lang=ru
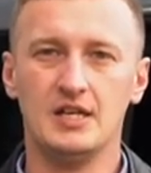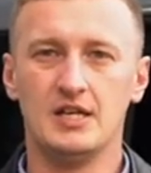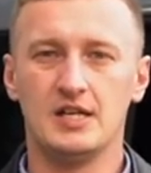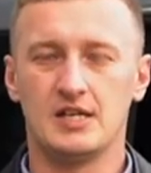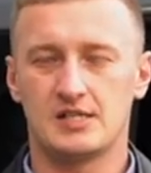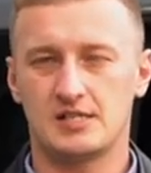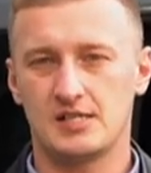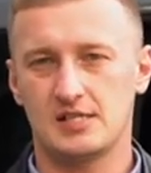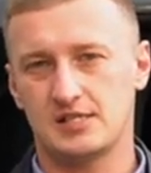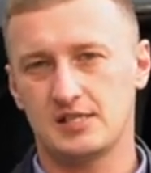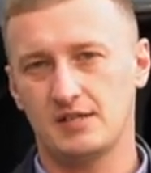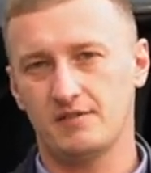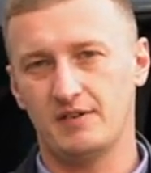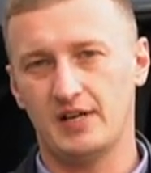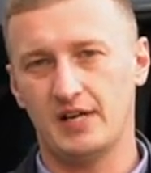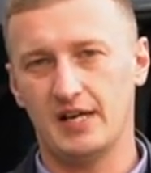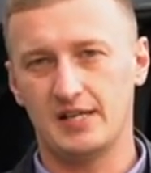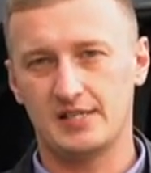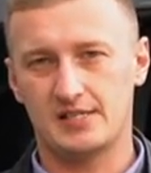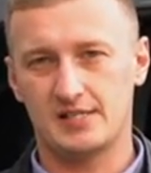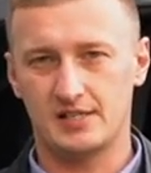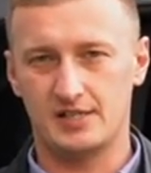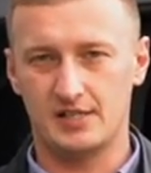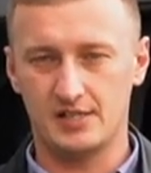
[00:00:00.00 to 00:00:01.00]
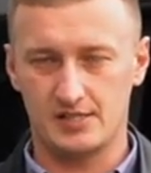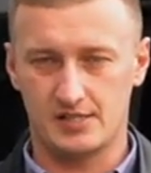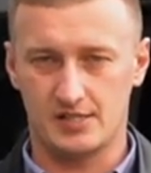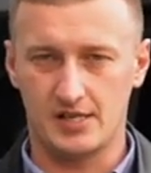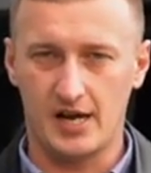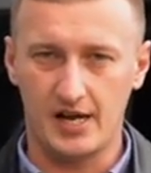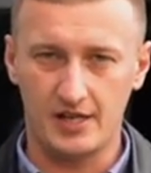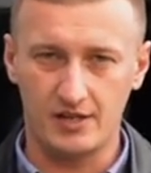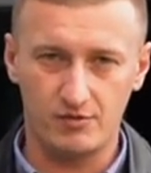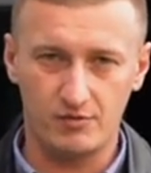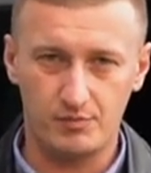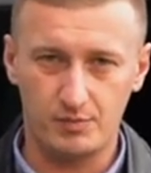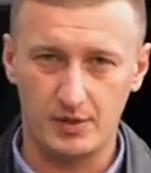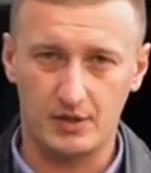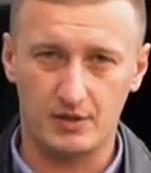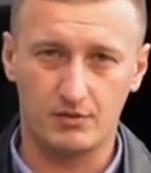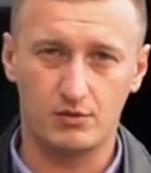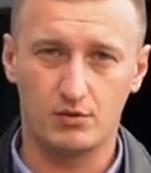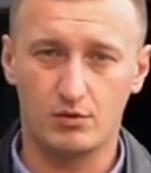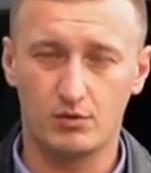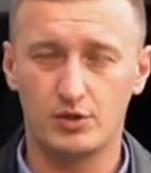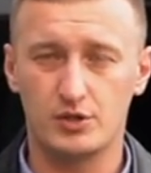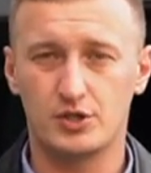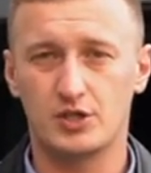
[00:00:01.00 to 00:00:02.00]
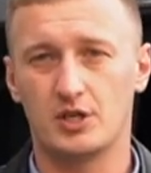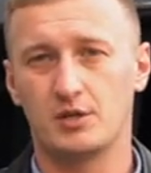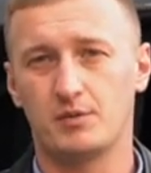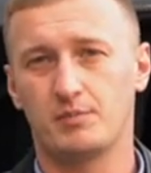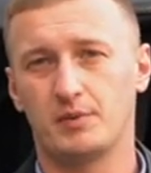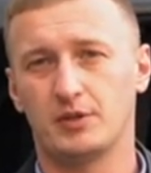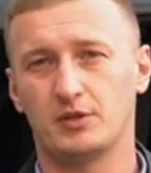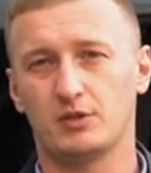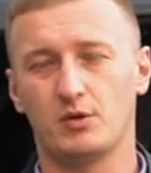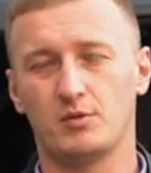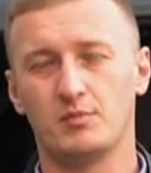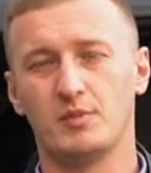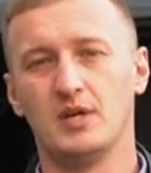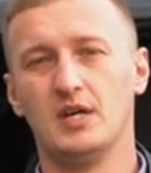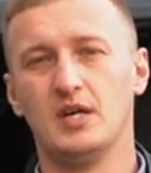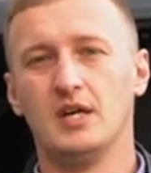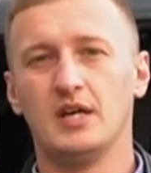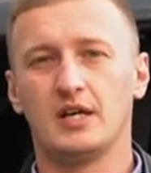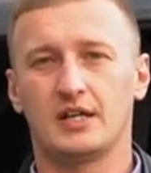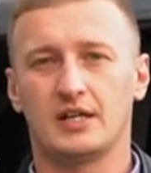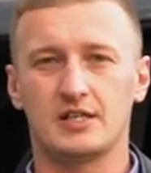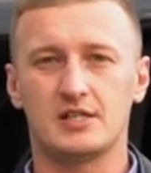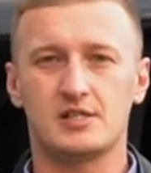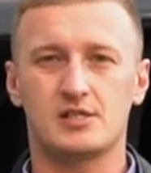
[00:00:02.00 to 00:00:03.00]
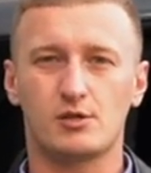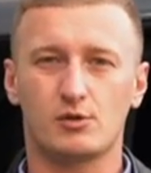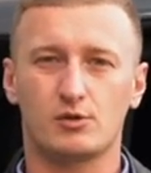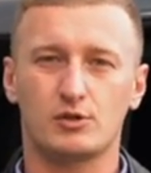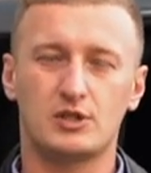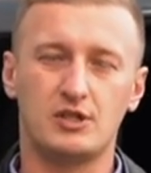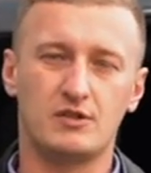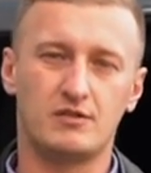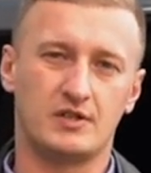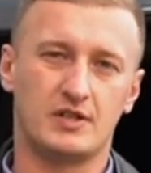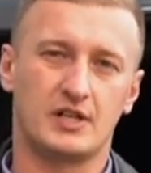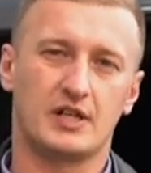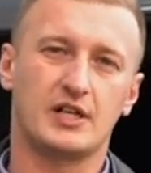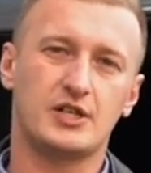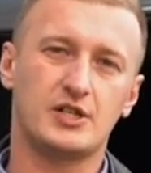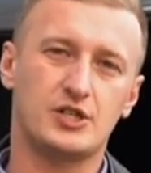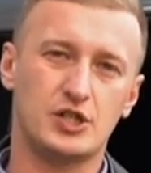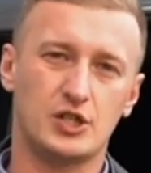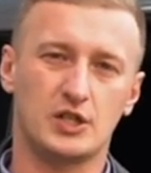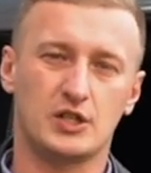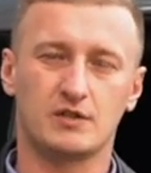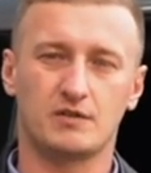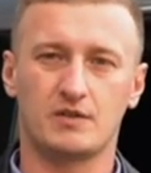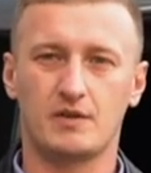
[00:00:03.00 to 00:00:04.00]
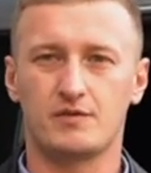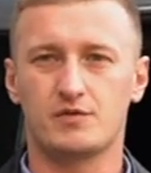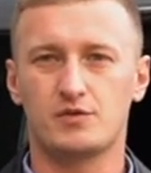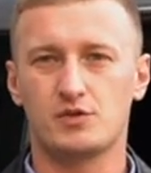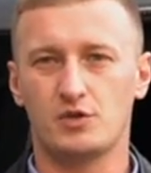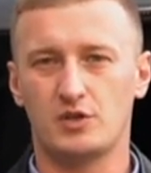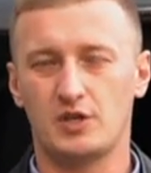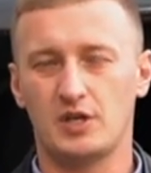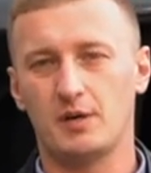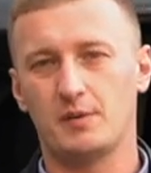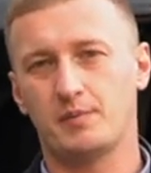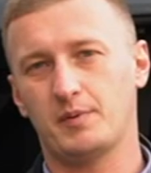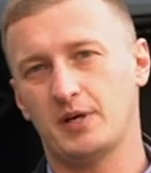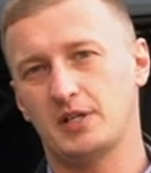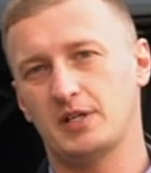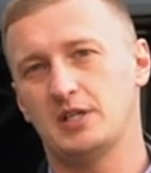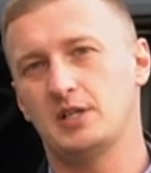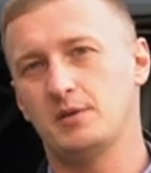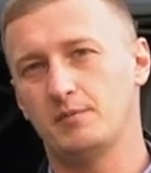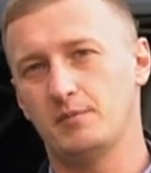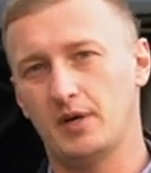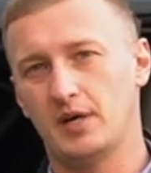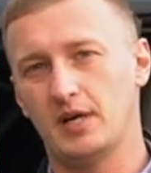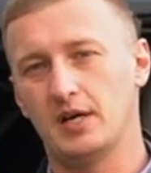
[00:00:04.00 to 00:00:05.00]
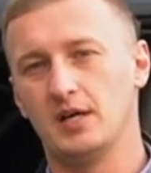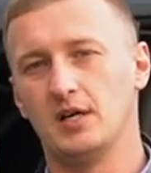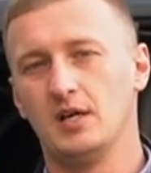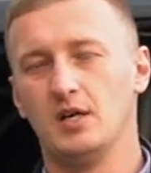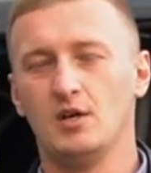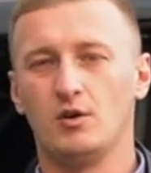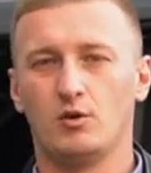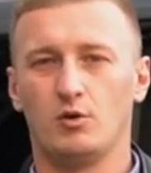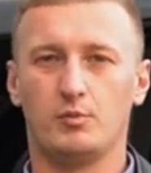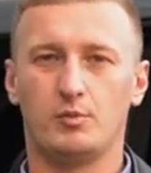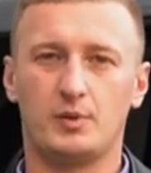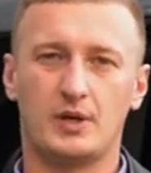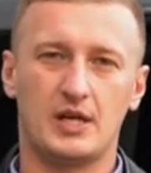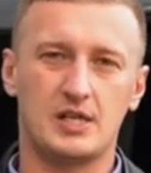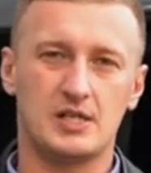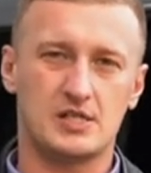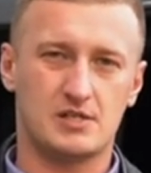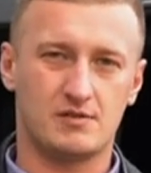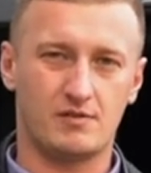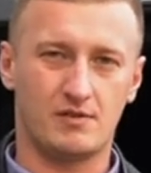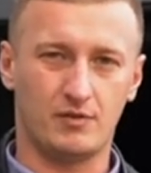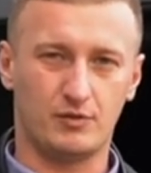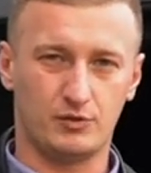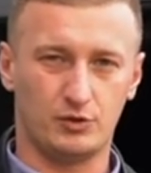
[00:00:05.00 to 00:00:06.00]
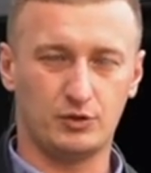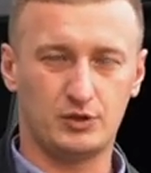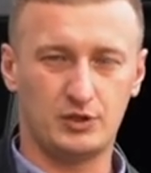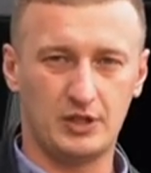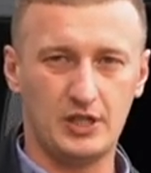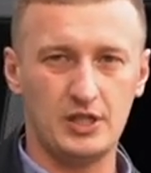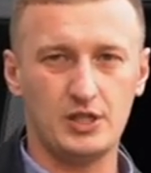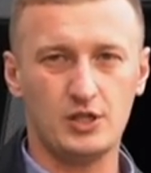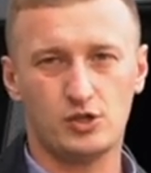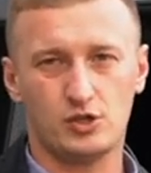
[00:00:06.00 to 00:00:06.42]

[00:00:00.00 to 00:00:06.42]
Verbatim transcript: Составляется дизайн в первую очередь, потом конструктивно рассчитываем все необходимое убранство внутри,